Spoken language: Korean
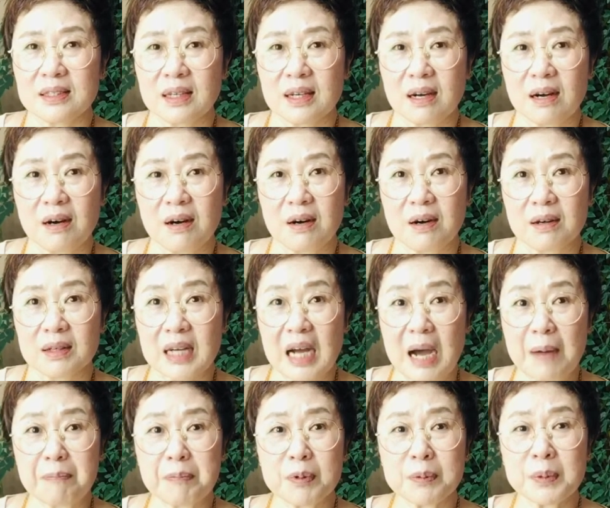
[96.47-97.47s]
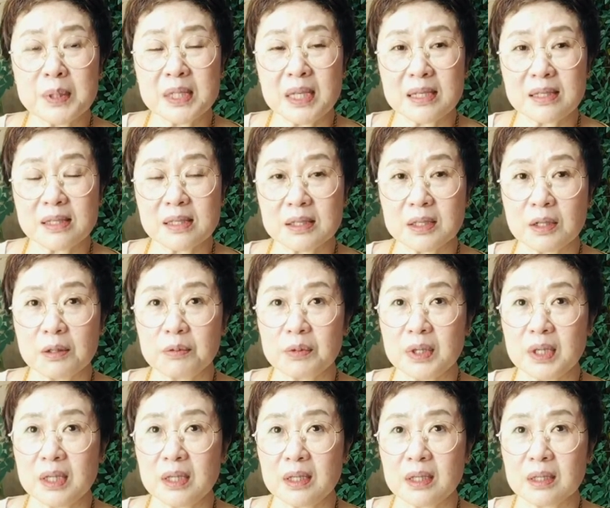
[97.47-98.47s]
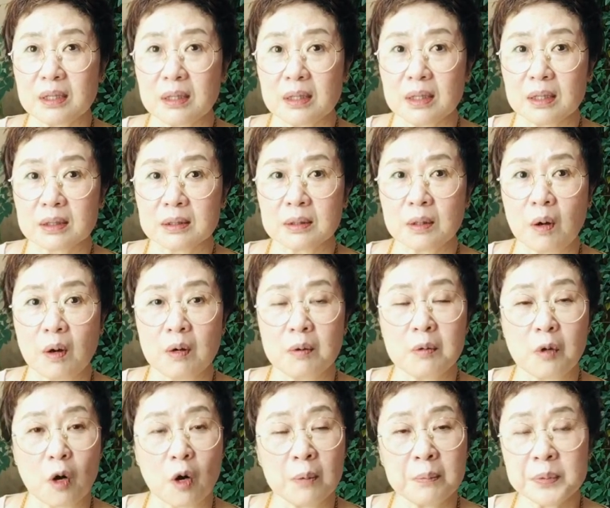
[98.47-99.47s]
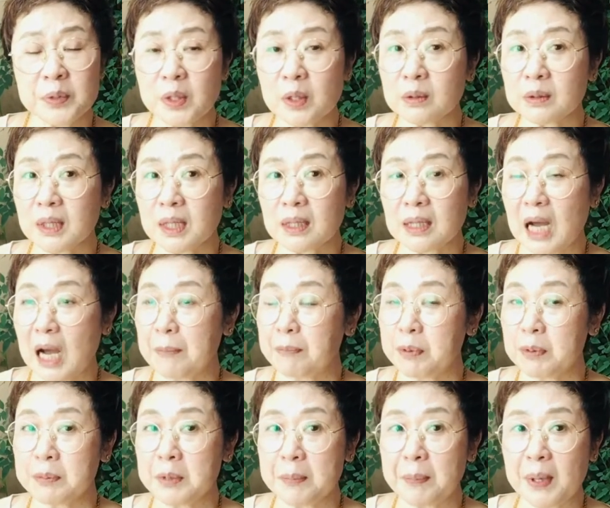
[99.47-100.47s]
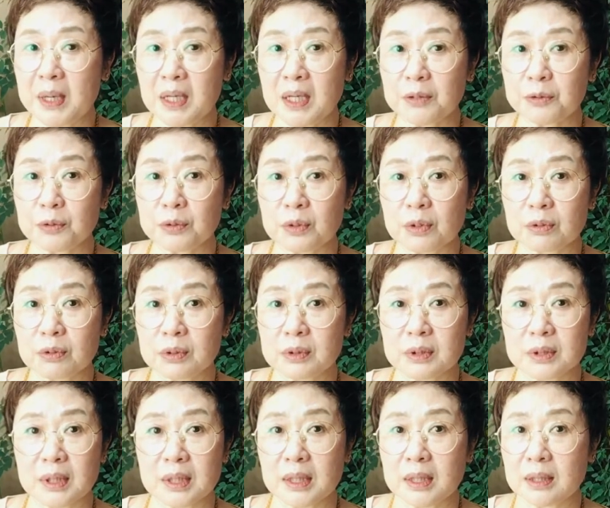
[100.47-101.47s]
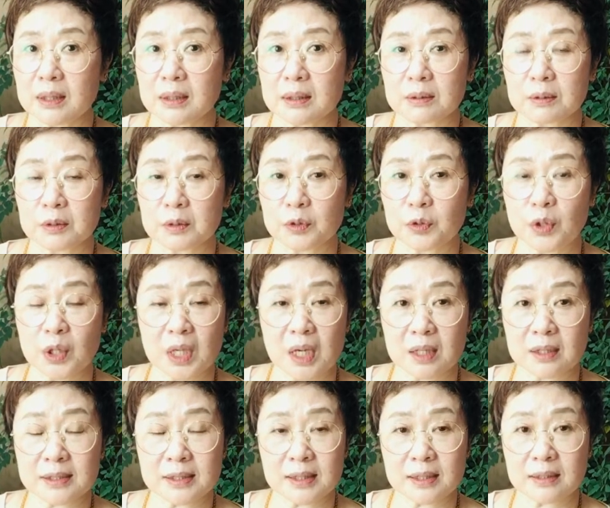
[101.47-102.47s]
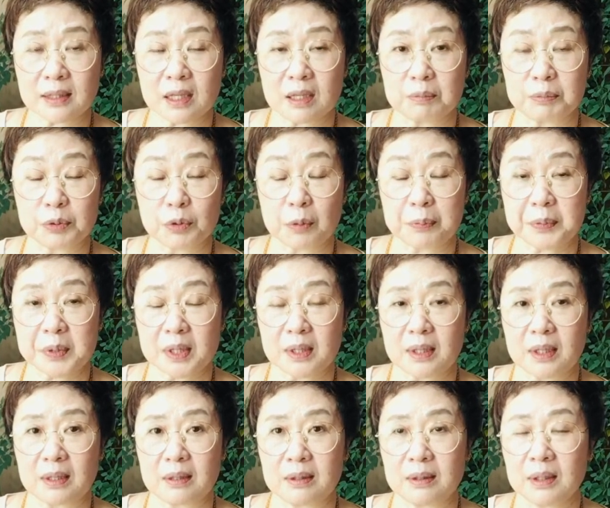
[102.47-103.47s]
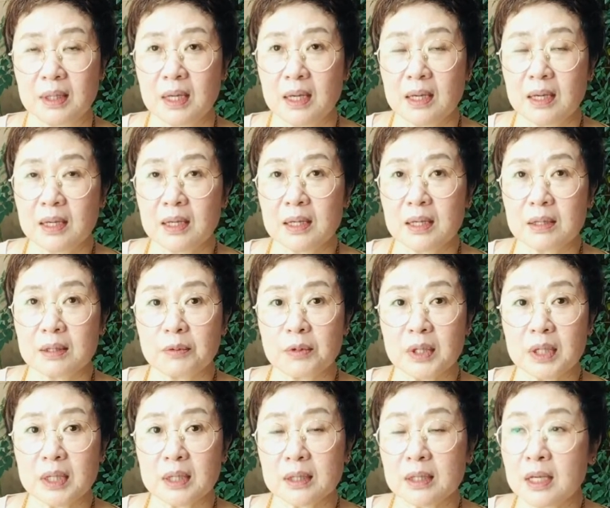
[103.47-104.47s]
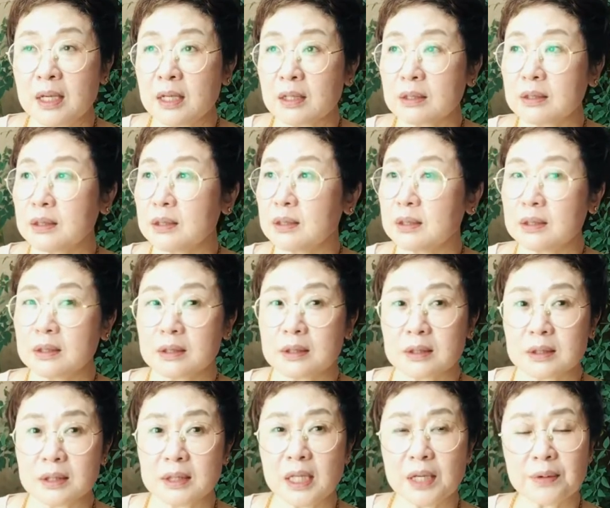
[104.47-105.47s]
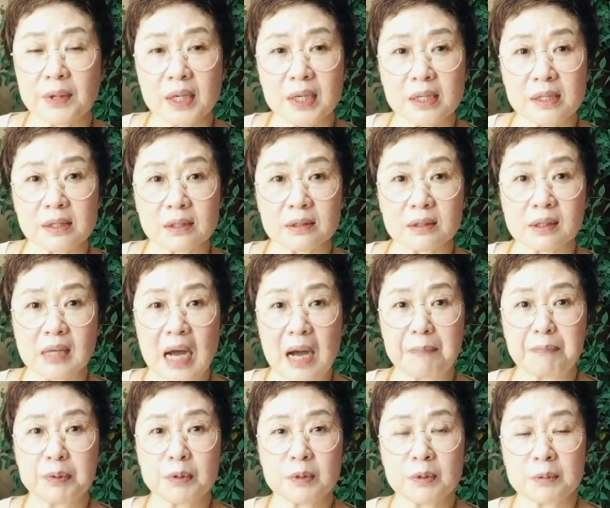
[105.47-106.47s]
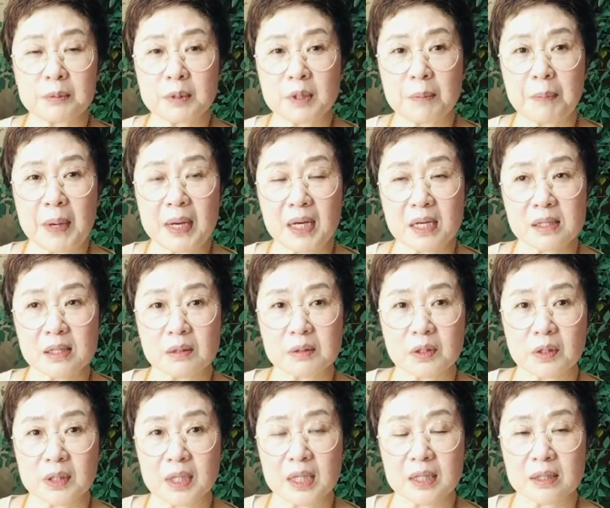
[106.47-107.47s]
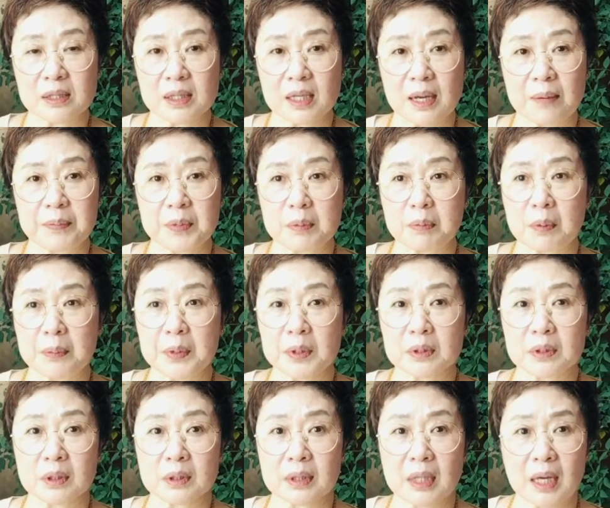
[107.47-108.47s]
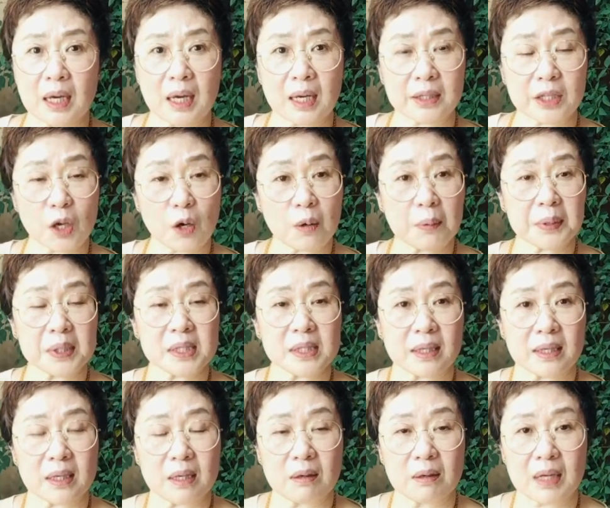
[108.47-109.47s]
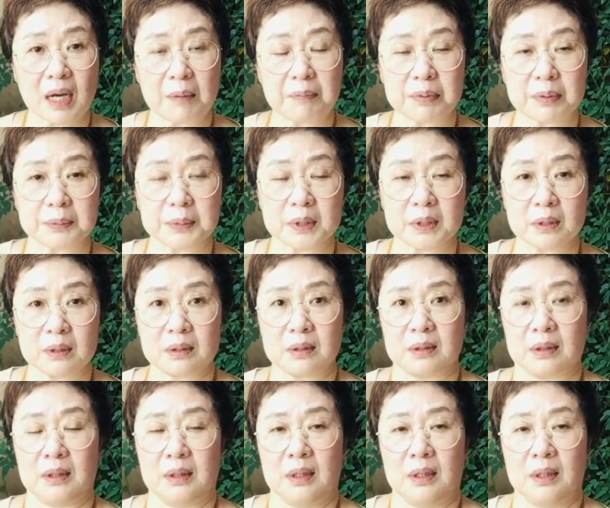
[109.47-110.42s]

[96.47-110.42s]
어, 가품을 샀을 경우에 그 엄청난 가품을 팔아도 그렇고 그게 죄가 크잖아요. 무겁잖아요. 왜 그 세관에서 그 가품을 팔아서 저기 했던 사람들 보면 그거 다 태워버리잖아요. 가품은.